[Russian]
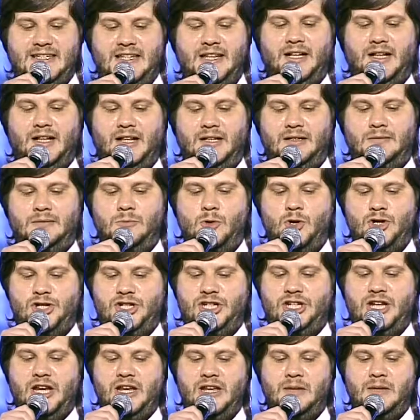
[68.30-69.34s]
сделала
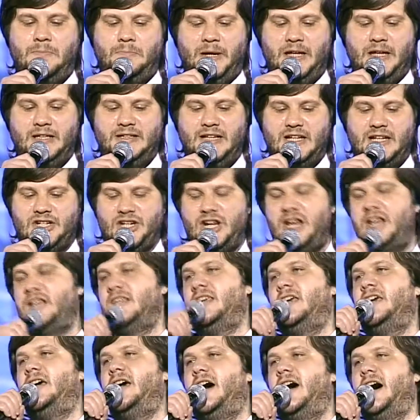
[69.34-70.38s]
мужчине
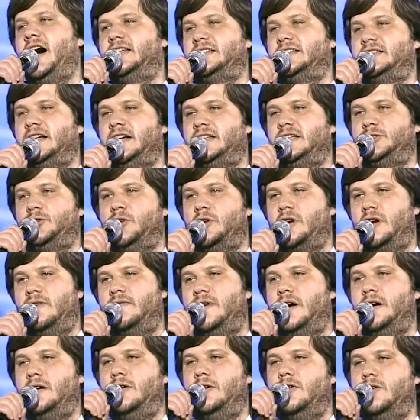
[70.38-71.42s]
предложение, от
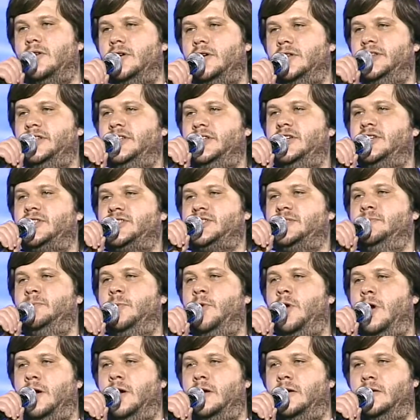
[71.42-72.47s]
которого он не
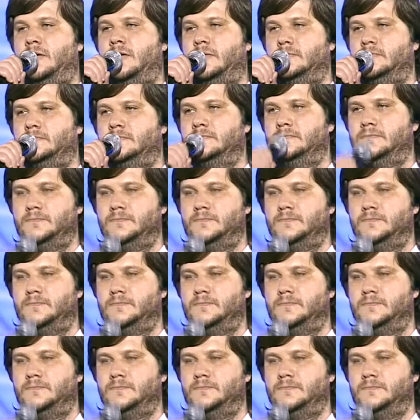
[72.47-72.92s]
смог.